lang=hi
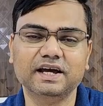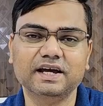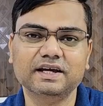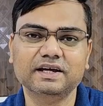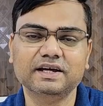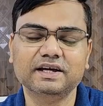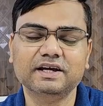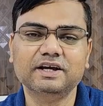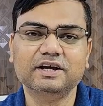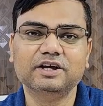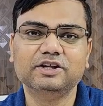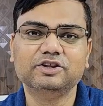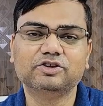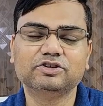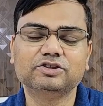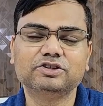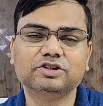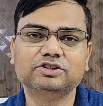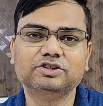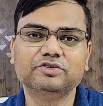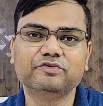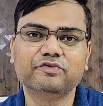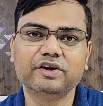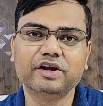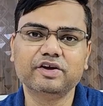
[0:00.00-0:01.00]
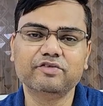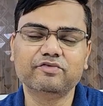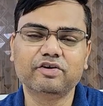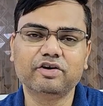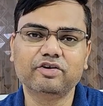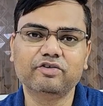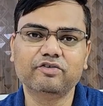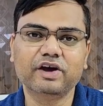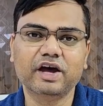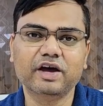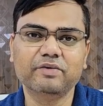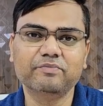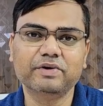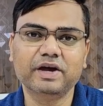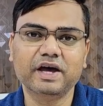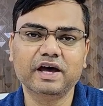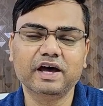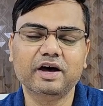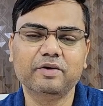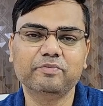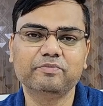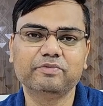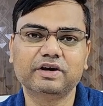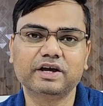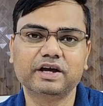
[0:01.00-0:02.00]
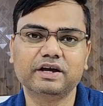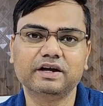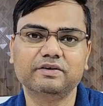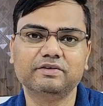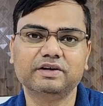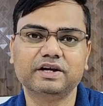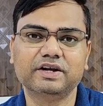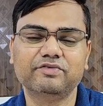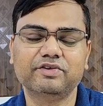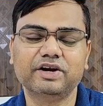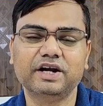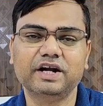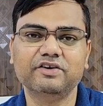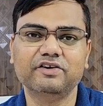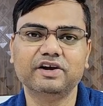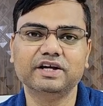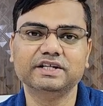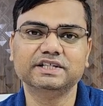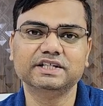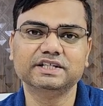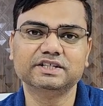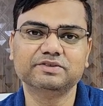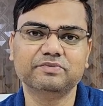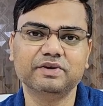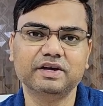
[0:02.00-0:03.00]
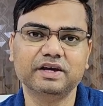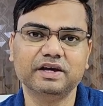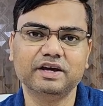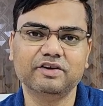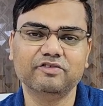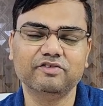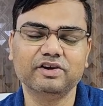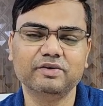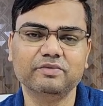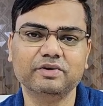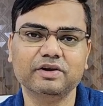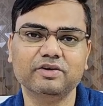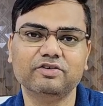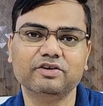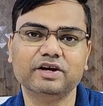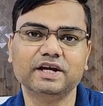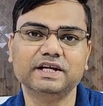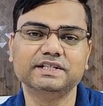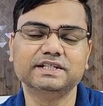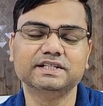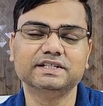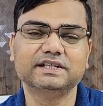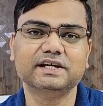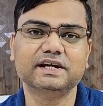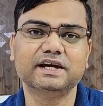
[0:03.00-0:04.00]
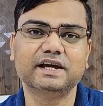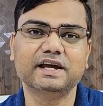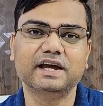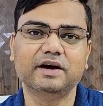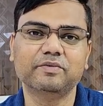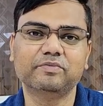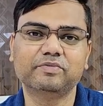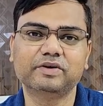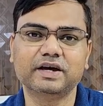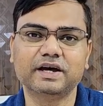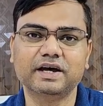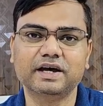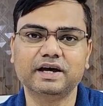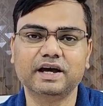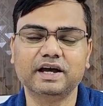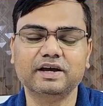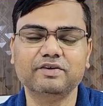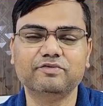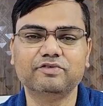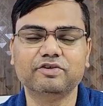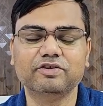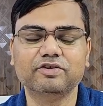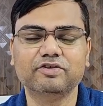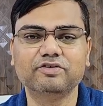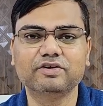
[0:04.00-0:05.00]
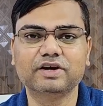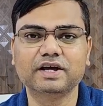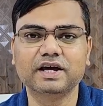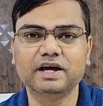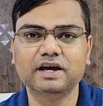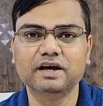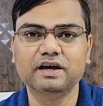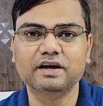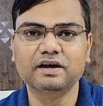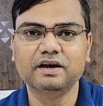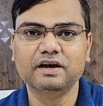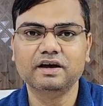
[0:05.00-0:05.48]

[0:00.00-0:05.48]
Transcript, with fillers: है दोस्तों जो फ्री फॉर्म ऐप है आपका डिफरेंट डिवाइसेस में अवेलेबल होगी जैसे कि आपका आईफोन हो गया